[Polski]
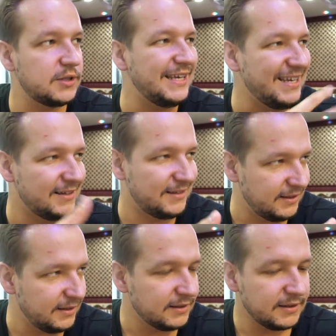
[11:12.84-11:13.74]
z
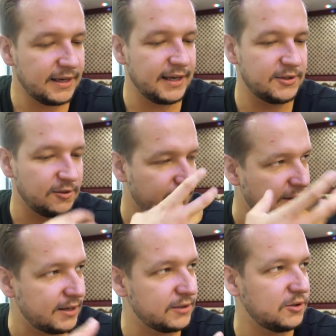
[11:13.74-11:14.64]
Indii jedzą
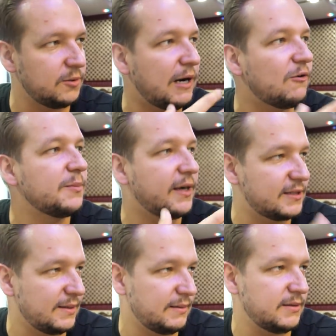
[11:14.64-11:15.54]
bardzo mało
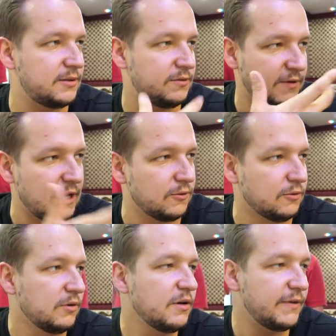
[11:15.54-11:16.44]
mięsa, natomiast wielu
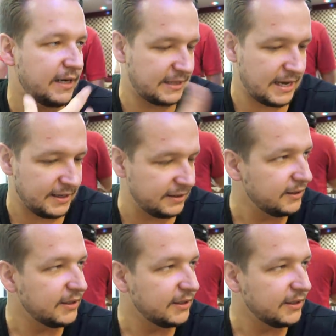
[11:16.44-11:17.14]
wegetarian,